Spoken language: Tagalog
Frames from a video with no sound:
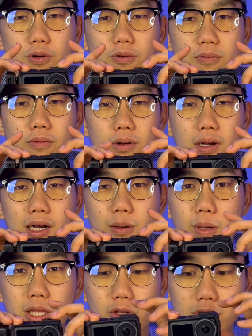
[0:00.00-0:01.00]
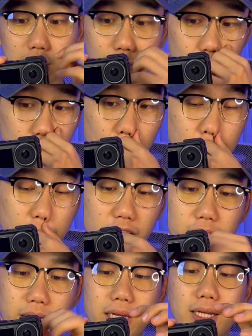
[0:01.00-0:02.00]
Kung gagamitin niyo sa
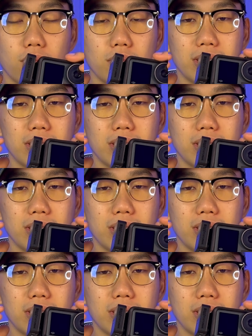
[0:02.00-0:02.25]
motovlogging,